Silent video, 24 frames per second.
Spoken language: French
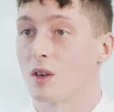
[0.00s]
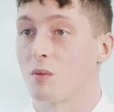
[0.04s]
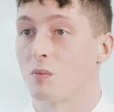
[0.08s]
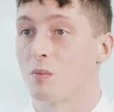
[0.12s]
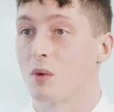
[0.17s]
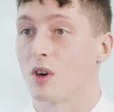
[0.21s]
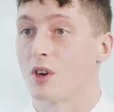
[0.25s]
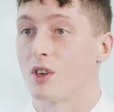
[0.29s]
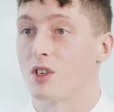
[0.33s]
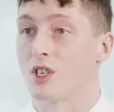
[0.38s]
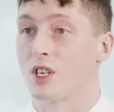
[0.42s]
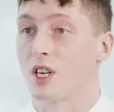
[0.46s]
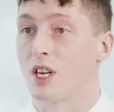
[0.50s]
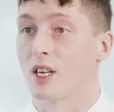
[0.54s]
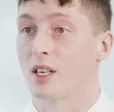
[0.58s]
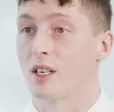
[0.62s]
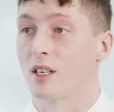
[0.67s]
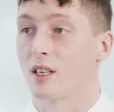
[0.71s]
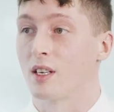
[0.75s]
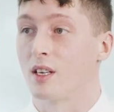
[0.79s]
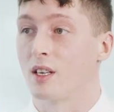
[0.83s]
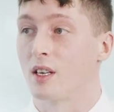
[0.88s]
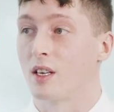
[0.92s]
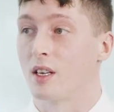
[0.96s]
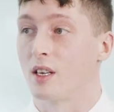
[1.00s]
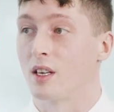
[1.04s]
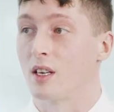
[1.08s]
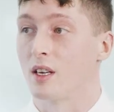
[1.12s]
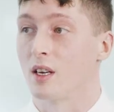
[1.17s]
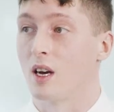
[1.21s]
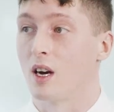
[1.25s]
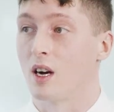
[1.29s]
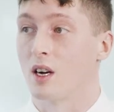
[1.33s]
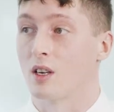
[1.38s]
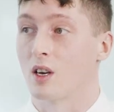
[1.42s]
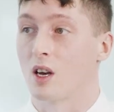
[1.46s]
un projet qui est
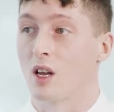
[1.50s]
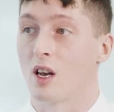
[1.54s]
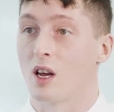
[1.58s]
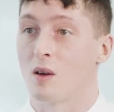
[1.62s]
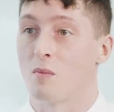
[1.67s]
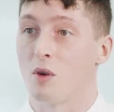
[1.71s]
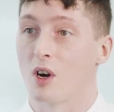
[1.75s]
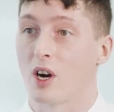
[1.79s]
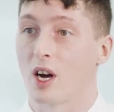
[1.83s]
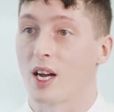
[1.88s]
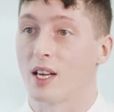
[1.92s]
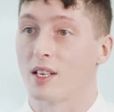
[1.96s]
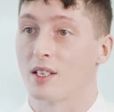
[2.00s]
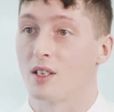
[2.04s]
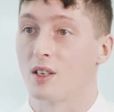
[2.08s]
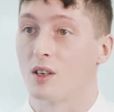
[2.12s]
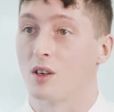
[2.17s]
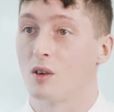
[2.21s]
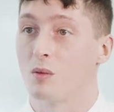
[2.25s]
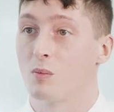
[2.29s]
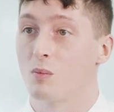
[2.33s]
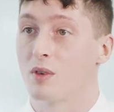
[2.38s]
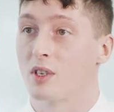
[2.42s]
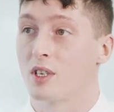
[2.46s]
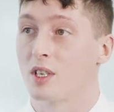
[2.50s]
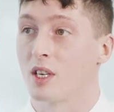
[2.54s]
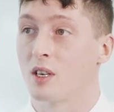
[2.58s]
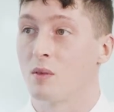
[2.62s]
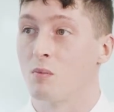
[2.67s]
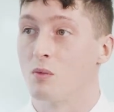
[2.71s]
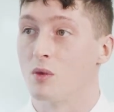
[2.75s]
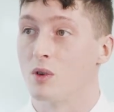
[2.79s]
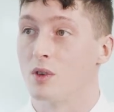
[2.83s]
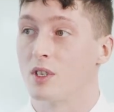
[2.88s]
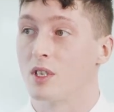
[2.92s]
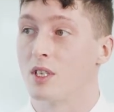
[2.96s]
en collaboration, puis c'est
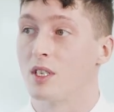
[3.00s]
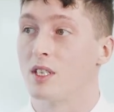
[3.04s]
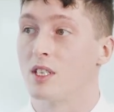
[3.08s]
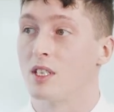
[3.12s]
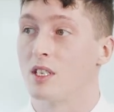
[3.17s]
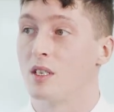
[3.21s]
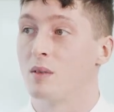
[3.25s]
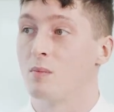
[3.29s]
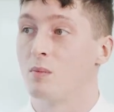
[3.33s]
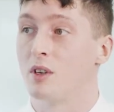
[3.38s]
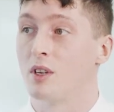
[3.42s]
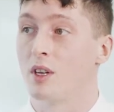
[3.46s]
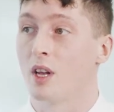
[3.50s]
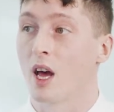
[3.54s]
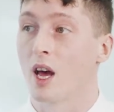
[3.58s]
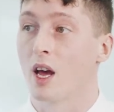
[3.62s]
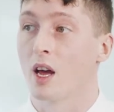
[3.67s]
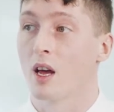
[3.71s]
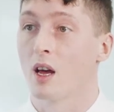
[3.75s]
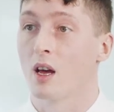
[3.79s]
multidisciplinaire.